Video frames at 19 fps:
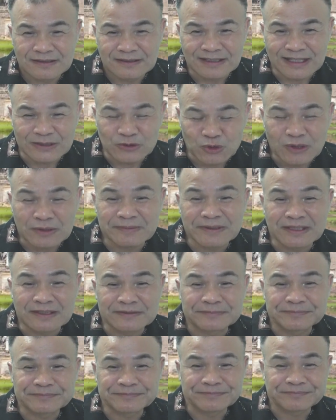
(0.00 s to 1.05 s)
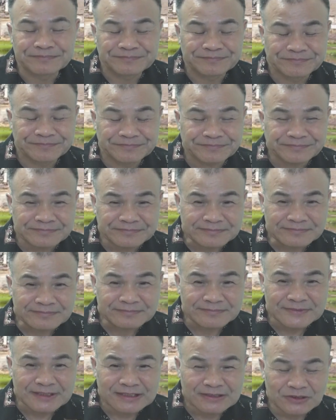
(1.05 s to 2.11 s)
来推命，
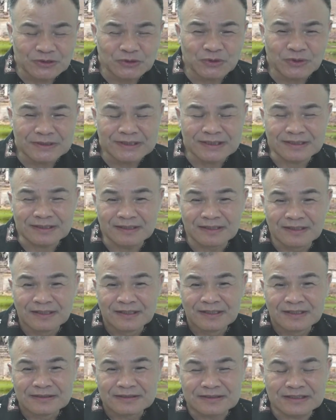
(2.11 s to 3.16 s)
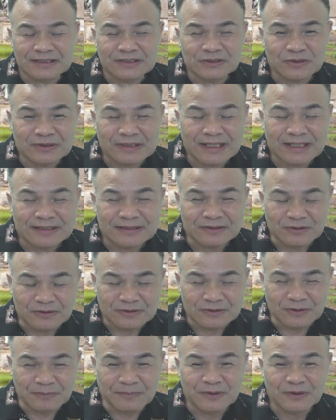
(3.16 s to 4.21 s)
是确定的。至于说他有
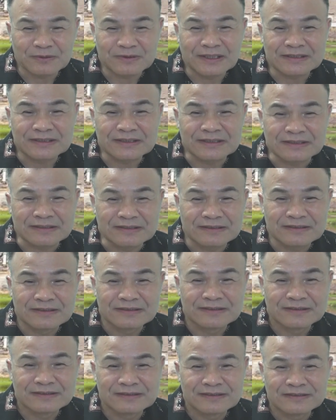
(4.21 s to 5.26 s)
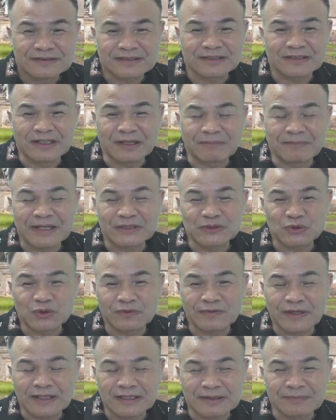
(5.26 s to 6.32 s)
有没有用到时，这两派说
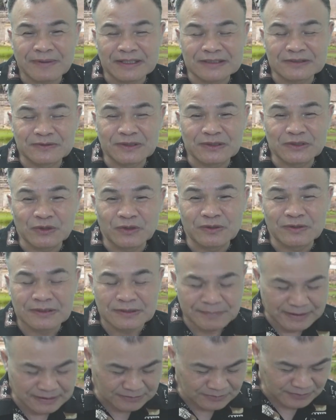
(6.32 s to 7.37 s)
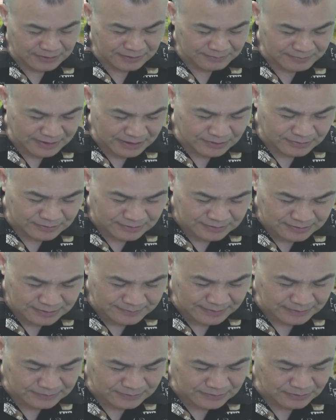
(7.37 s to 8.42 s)
法，一派认为有，一派认为没有，一
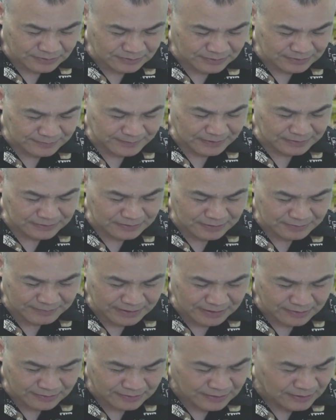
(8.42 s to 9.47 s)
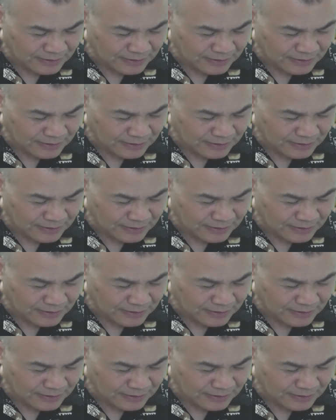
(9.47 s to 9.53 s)
派认为有，一派认为没有。